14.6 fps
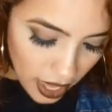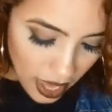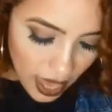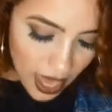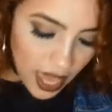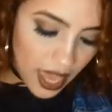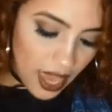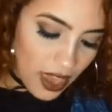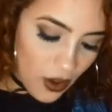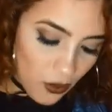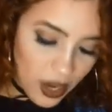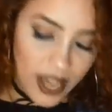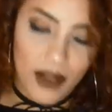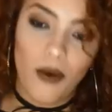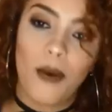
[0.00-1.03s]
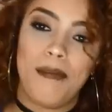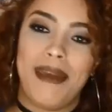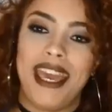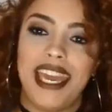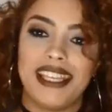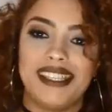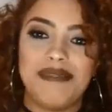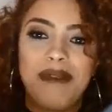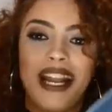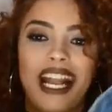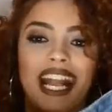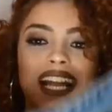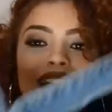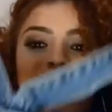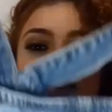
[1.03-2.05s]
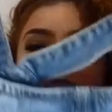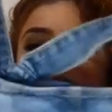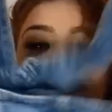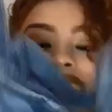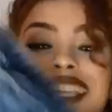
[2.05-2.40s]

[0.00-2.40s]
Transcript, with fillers: É, eu peguei esse macacão